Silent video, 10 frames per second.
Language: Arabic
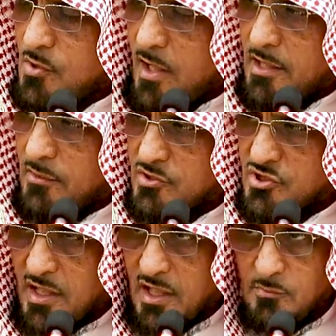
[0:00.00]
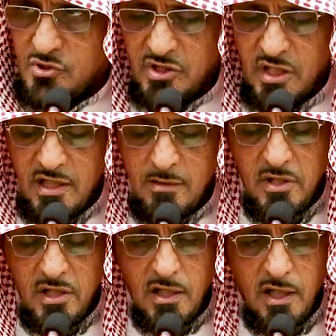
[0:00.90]
زحل شرى المشتري
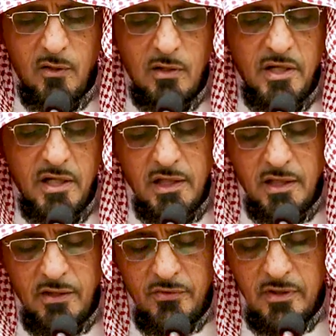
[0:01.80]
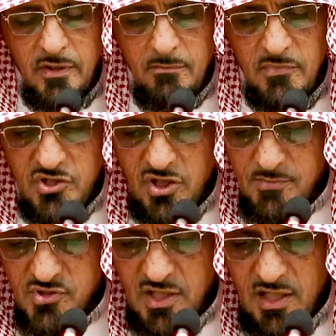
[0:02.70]
مريخه المريخ من
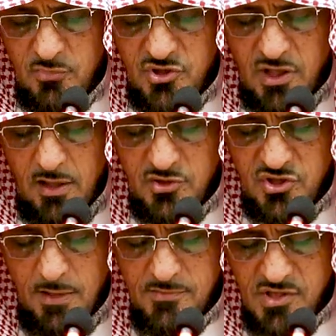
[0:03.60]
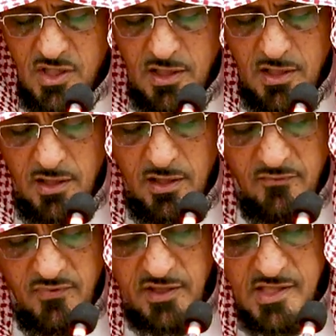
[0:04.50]
شمسها المشتري الشمس
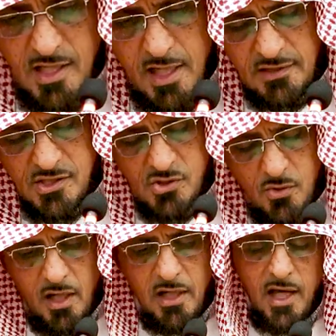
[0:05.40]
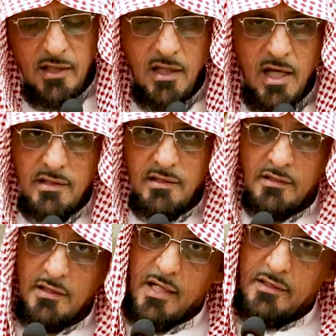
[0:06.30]
فتزارت الزهرة لعطارد
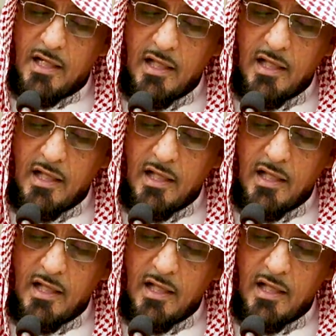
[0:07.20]
عطارد